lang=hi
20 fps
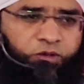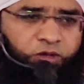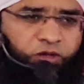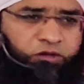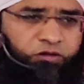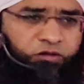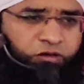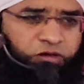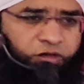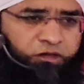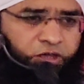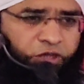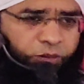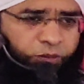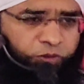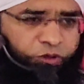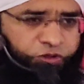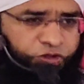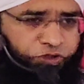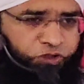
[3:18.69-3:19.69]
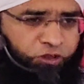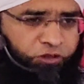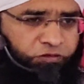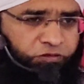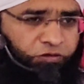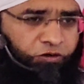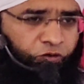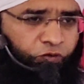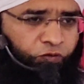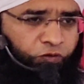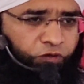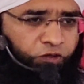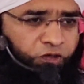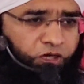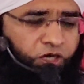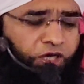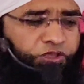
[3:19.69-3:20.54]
के तरीके पे चलते हुए